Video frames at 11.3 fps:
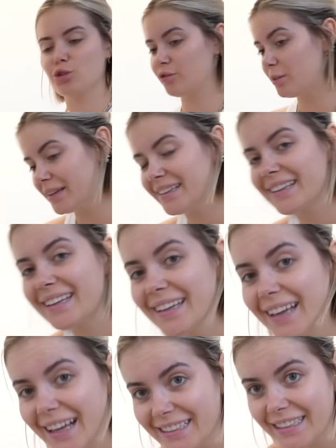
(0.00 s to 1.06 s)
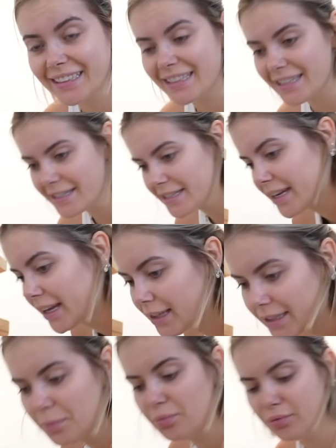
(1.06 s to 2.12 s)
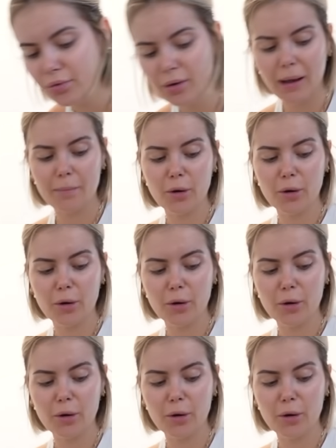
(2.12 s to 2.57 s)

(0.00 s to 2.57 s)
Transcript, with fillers: Je vais m'attaquer à cette litière Puis la